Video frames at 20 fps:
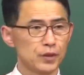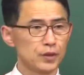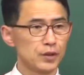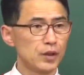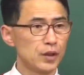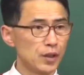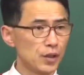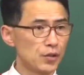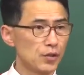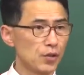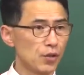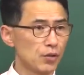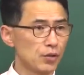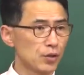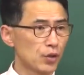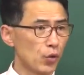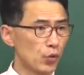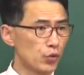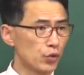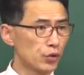이해됐죠?
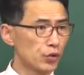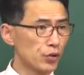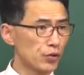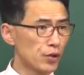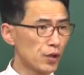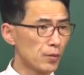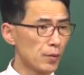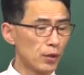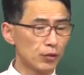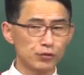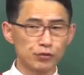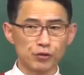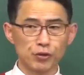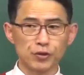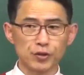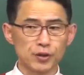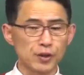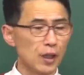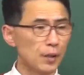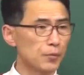그러니까 오늘 선생님하고
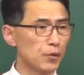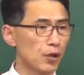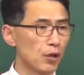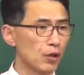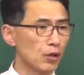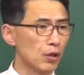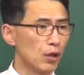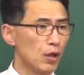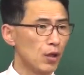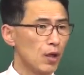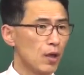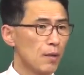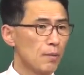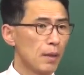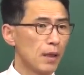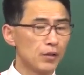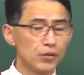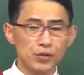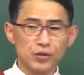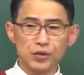수업 끝나면
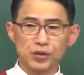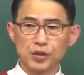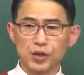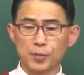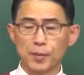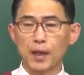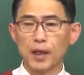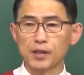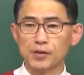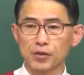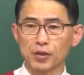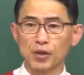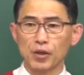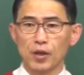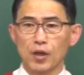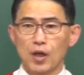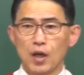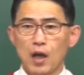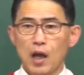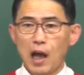반드시 집에
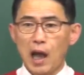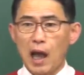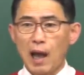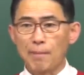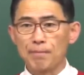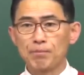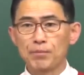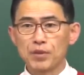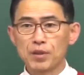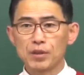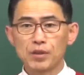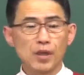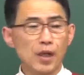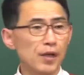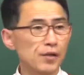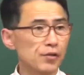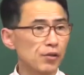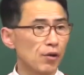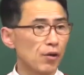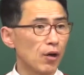가서 암기를
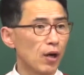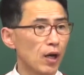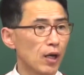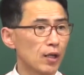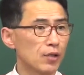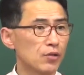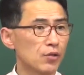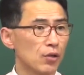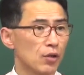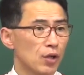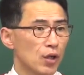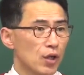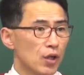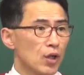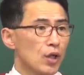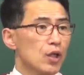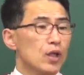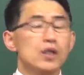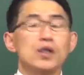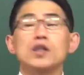해서 알았죠?
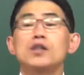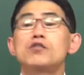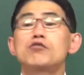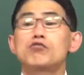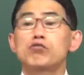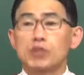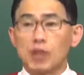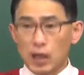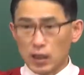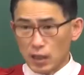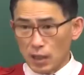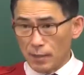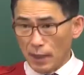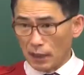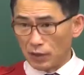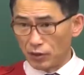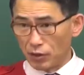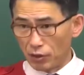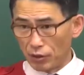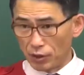익숙하게
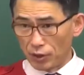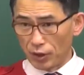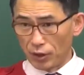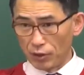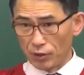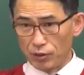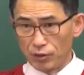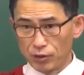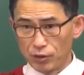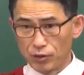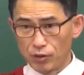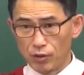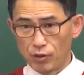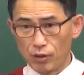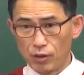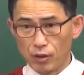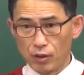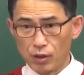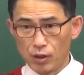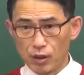만들어야 돼요.
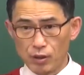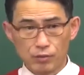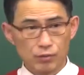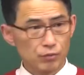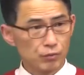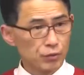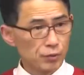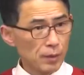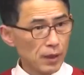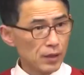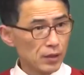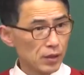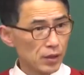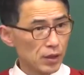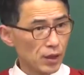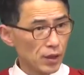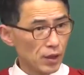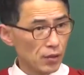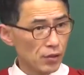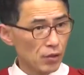이걸. 무슨 말인지
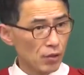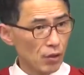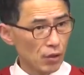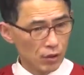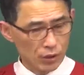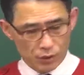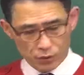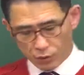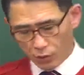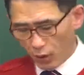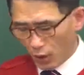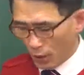이해됐죠? 그래서